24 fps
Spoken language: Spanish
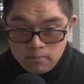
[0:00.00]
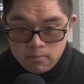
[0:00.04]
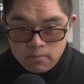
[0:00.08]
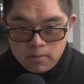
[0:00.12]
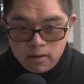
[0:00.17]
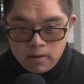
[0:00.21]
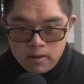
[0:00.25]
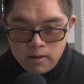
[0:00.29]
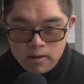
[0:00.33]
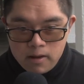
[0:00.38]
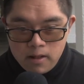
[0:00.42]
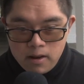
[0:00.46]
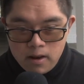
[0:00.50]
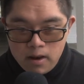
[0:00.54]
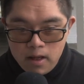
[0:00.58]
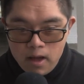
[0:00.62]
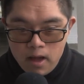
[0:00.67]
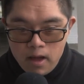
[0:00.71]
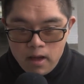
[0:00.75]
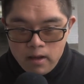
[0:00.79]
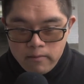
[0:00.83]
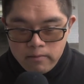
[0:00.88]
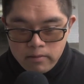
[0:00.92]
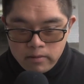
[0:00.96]
a que
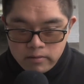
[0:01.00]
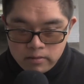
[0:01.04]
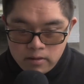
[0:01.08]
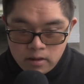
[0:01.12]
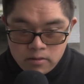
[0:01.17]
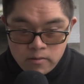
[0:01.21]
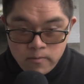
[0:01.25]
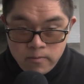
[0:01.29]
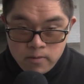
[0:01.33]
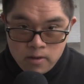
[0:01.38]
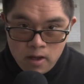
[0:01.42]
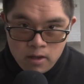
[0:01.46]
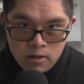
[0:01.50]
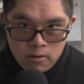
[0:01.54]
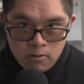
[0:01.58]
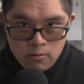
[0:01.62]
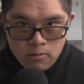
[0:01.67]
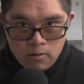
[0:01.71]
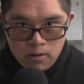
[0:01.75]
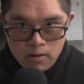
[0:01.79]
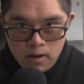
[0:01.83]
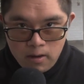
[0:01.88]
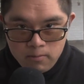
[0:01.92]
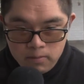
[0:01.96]
queda los pedallos.
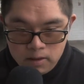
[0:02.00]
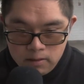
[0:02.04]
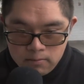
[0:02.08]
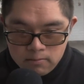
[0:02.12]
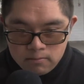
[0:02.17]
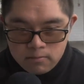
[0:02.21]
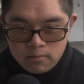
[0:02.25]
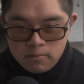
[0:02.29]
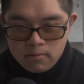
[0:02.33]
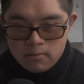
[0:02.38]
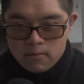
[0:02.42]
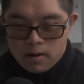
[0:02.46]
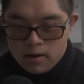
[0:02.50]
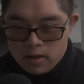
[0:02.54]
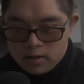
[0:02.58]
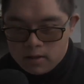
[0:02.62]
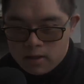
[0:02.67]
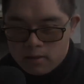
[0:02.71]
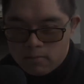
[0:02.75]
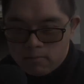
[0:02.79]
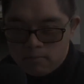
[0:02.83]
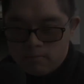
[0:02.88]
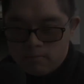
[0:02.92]
A mí. Gracias.